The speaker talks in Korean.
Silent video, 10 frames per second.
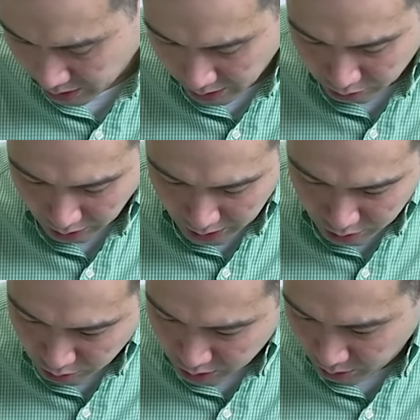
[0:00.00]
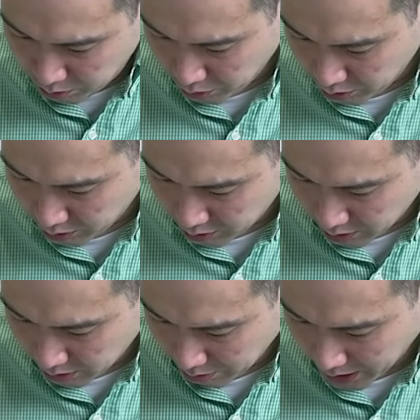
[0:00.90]
아주 안 좋은 지표들
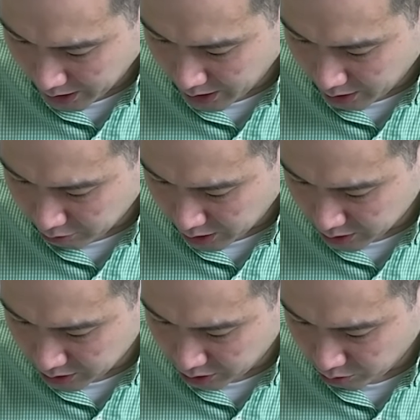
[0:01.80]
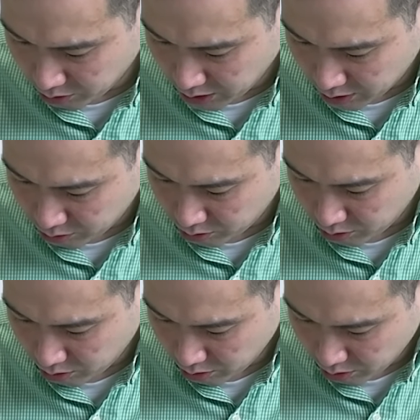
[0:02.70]
팔아라고 하는 신호들이 아주
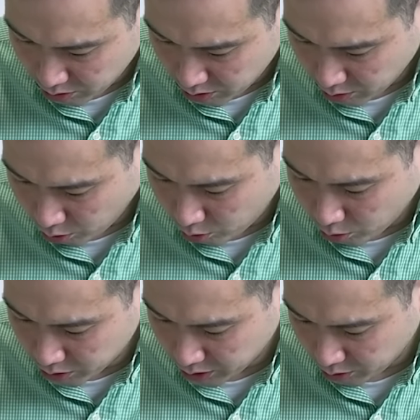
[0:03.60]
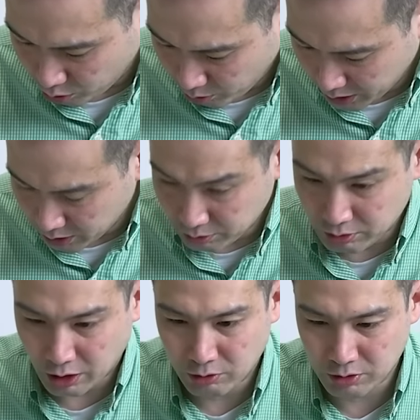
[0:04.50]
곳곳에서
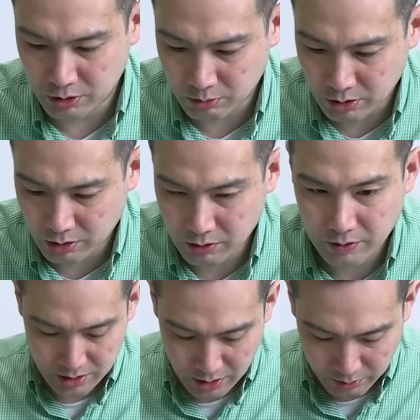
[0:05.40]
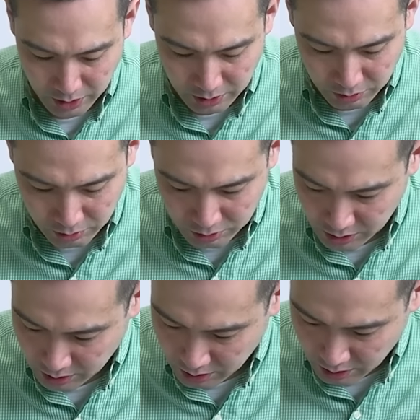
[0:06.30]
도매급으로 나오고 있습니다. 자남
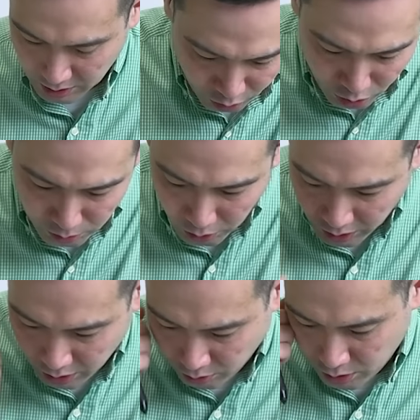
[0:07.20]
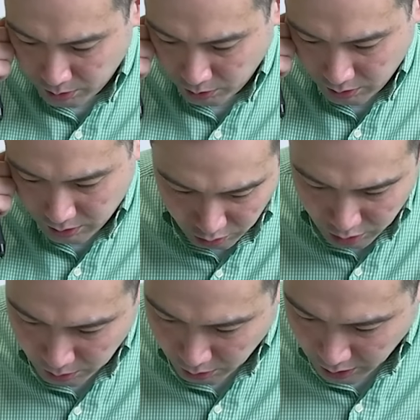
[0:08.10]
테크놀로지 월봉이에요, 월봉.
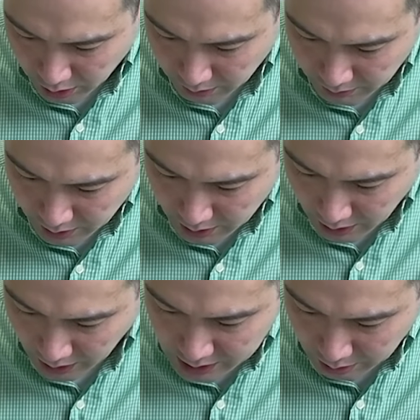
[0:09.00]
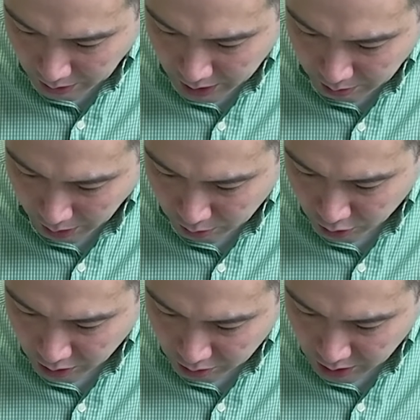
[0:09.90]
월봉에 가장 많은
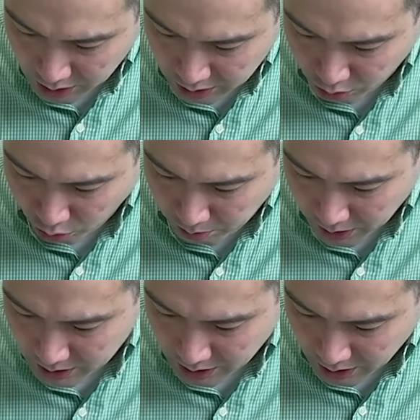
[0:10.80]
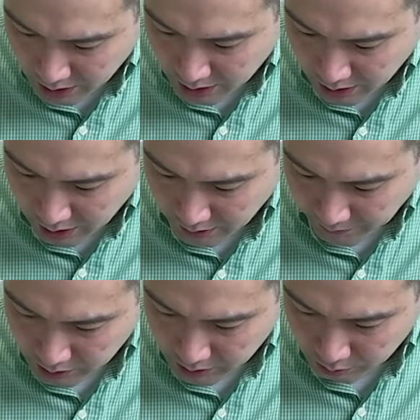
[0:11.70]
매물대도 사실 돌파한 상황인데
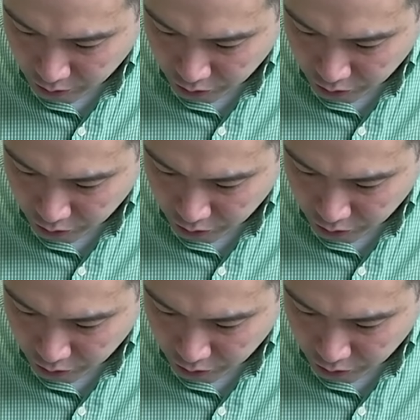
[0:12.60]
지금